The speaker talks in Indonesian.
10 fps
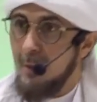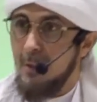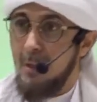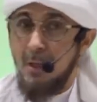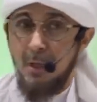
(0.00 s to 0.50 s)

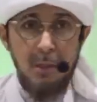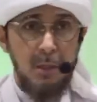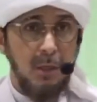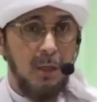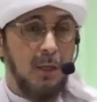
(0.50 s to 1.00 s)

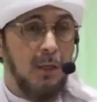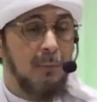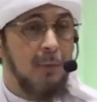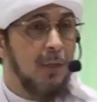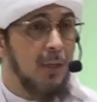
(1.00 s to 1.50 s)
Dan dengan
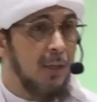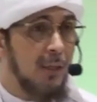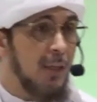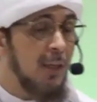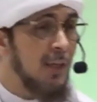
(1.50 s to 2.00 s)

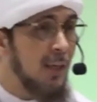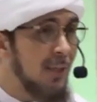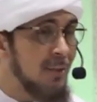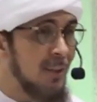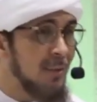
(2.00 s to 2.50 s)
demikian
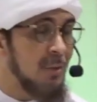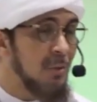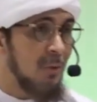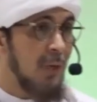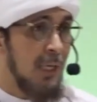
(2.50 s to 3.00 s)
keikhlasan
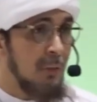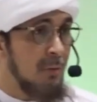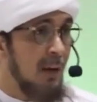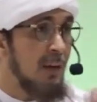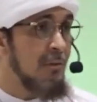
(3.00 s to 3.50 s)
seseorang itu
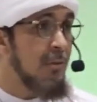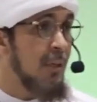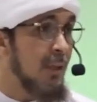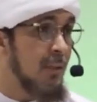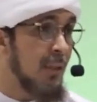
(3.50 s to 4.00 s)

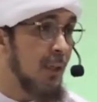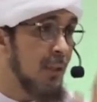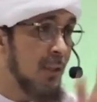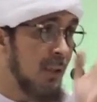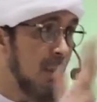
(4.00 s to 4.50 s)
rahasia antara
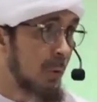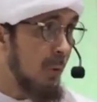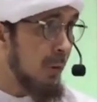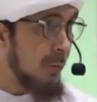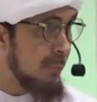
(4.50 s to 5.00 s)
dia dengan Allah.